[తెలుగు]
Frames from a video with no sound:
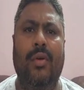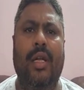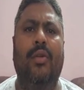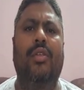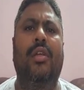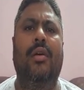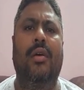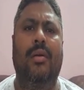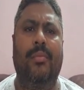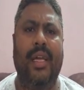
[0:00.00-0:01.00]
రెండు వందల
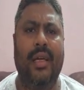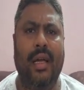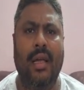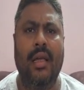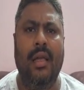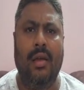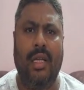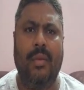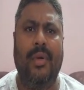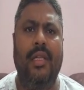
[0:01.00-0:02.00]
పైగా
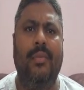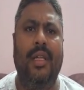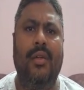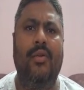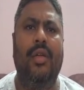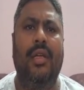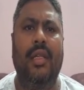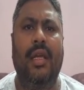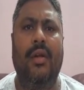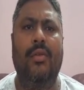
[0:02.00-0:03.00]
గత పది పదిహేను రోజుల
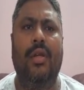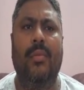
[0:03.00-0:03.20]
కింద రెండు వందల